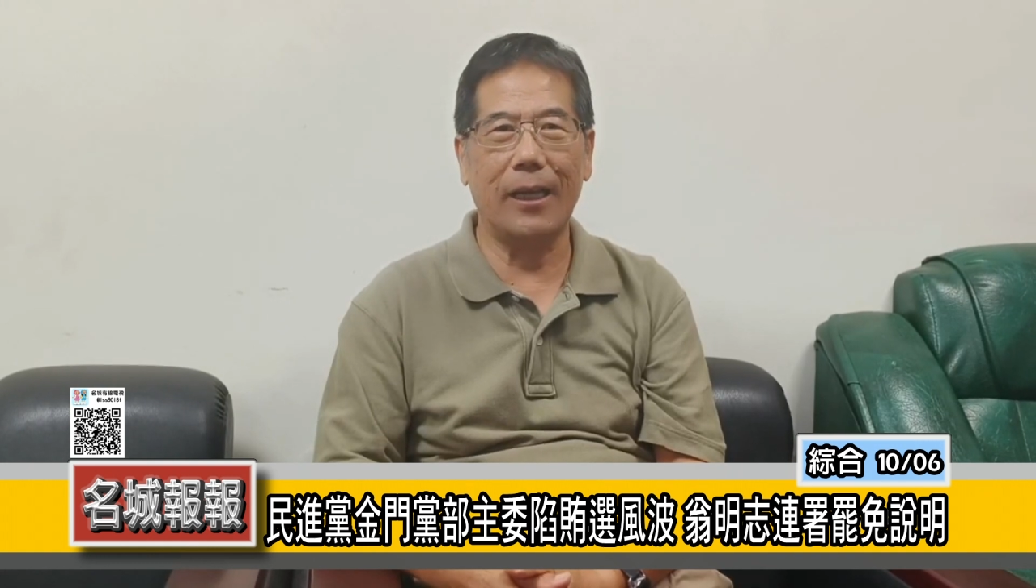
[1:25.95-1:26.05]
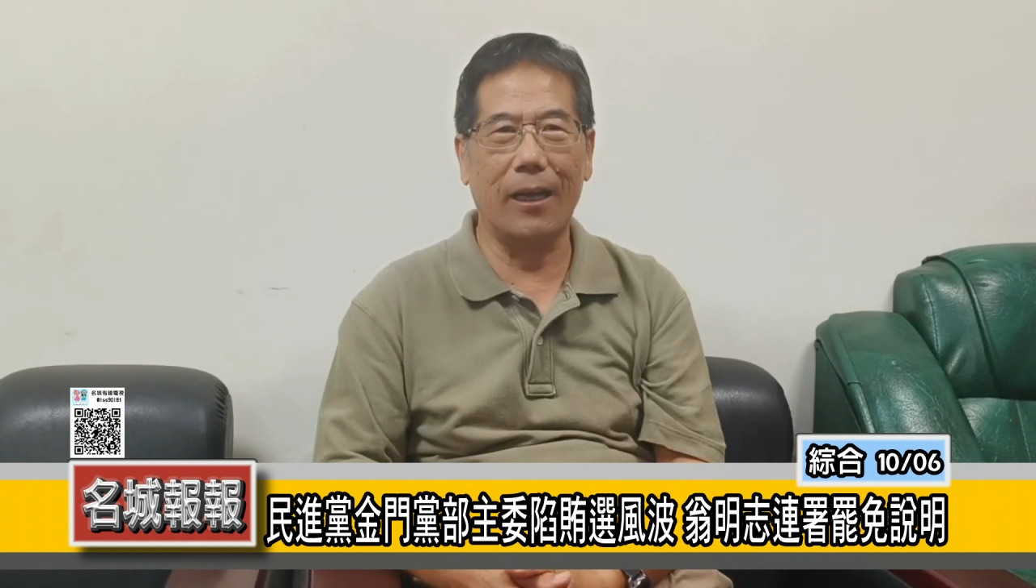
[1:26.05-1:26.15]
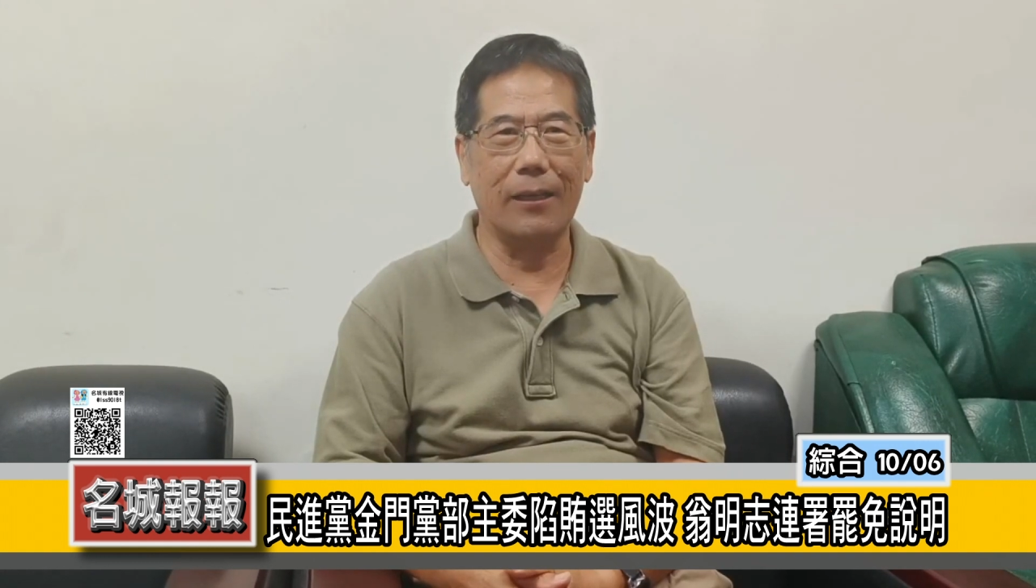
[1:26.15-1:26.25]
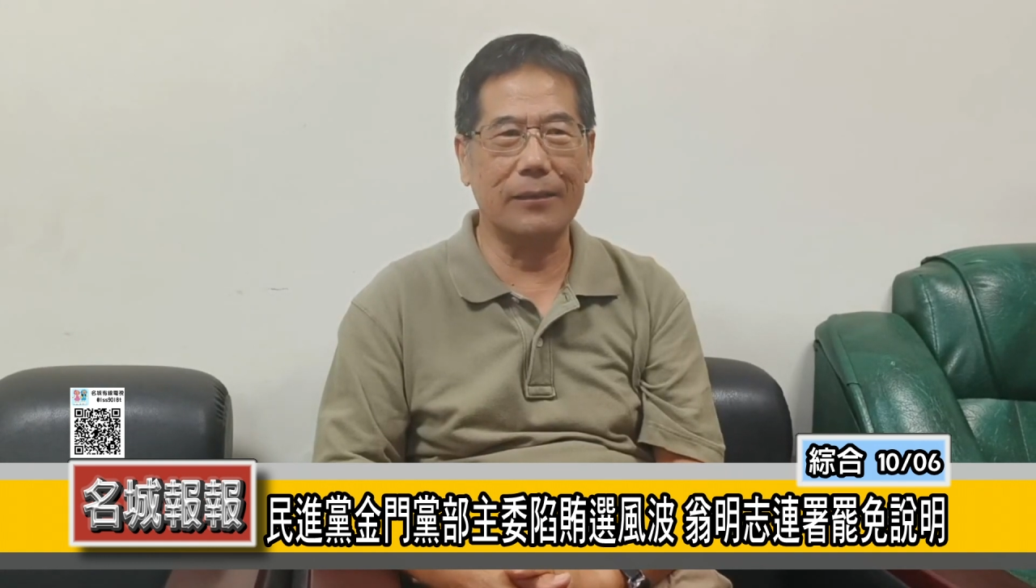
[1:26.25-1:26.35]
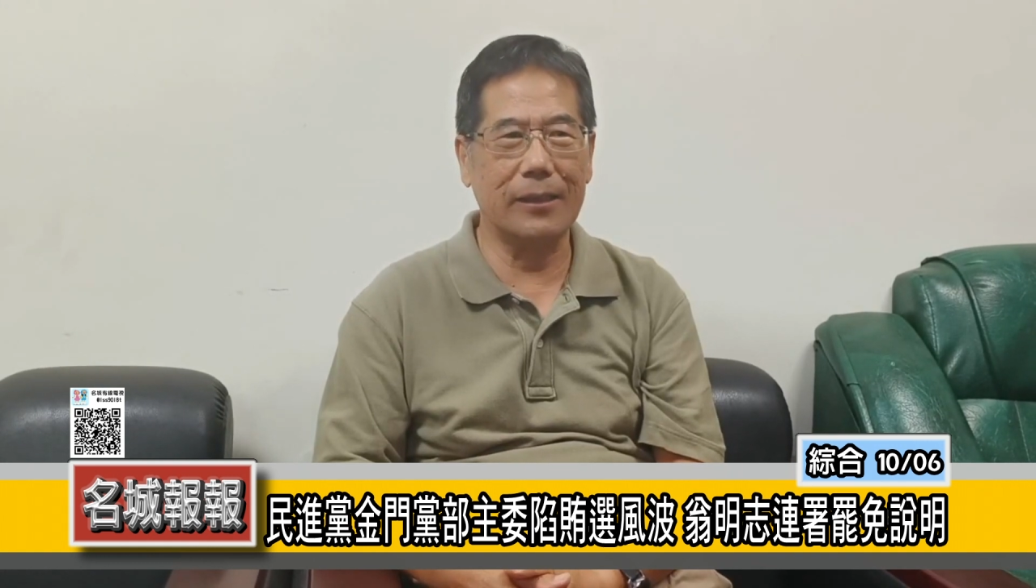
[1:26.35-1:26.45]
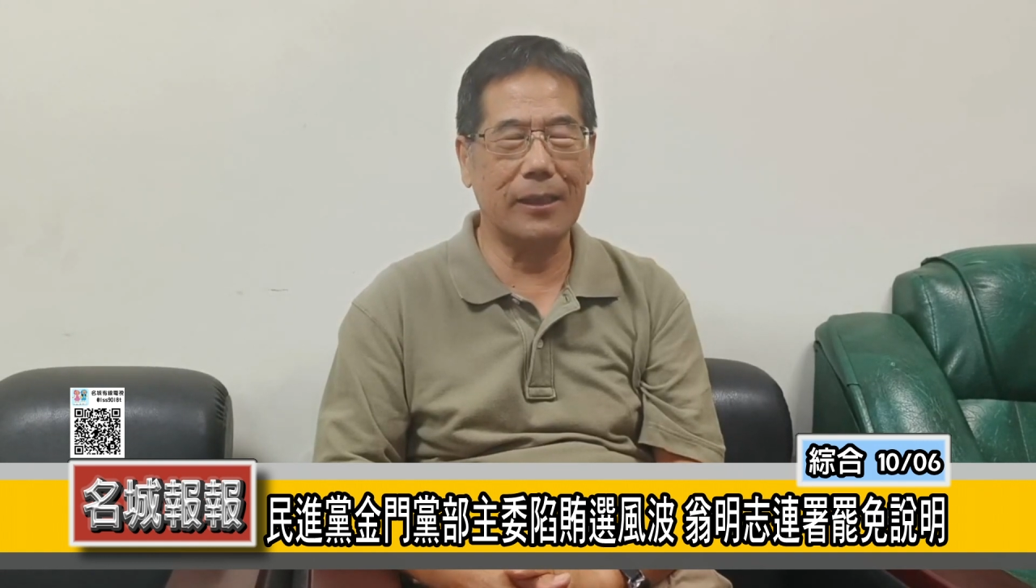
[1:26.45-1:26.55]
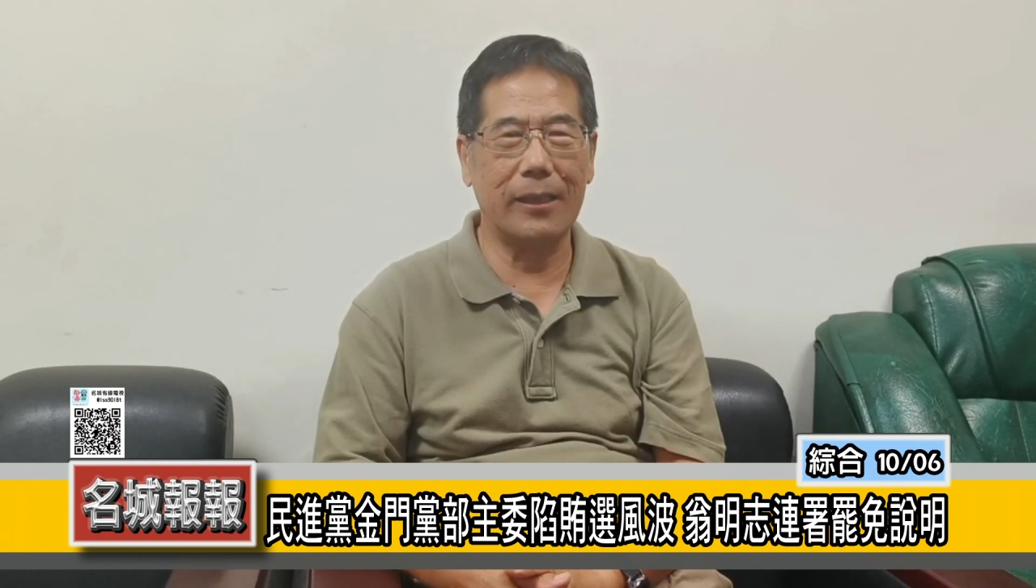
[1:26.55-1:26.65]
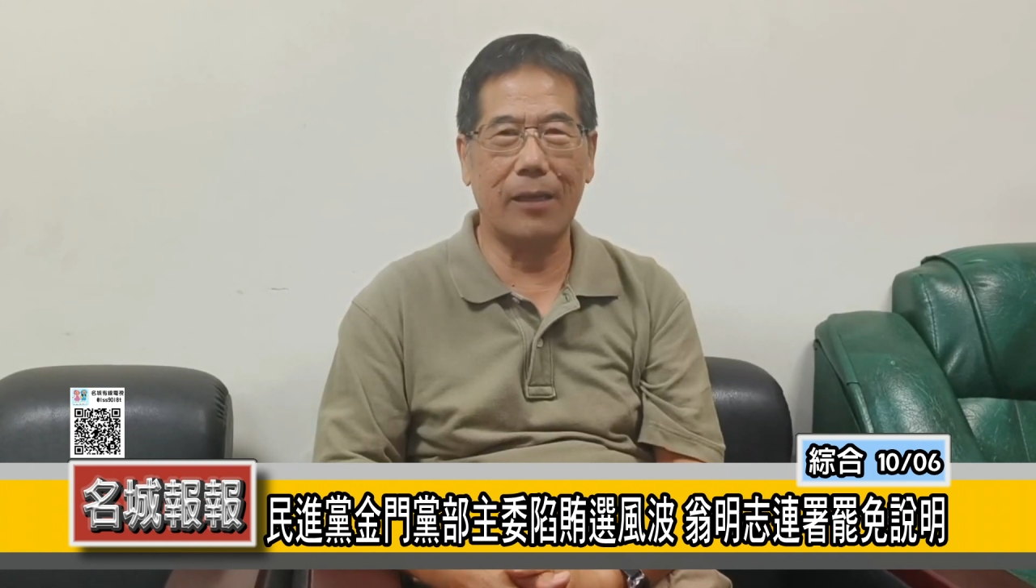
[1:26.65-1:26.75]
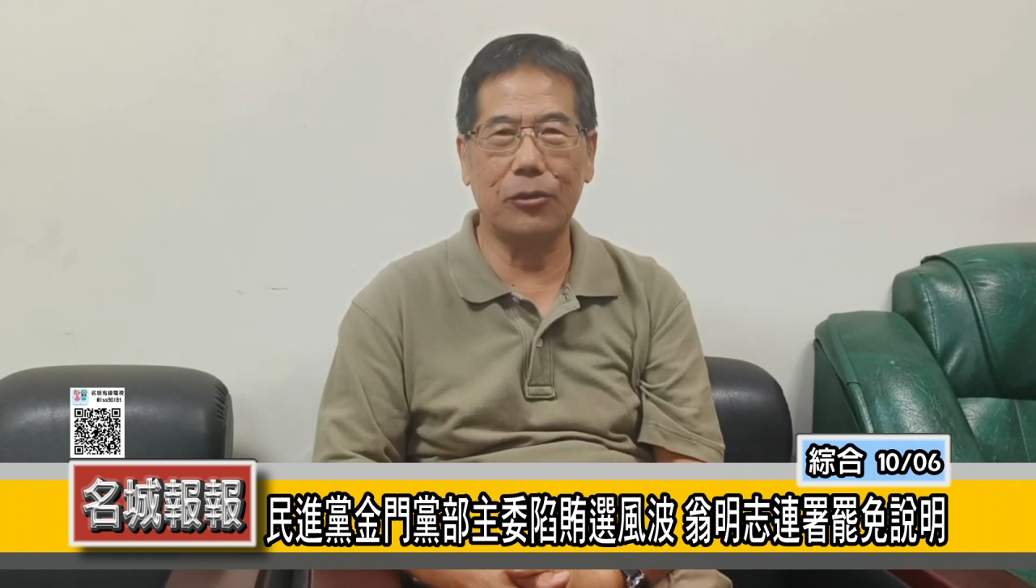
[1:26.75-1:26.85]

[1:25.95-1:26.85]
啊，这个要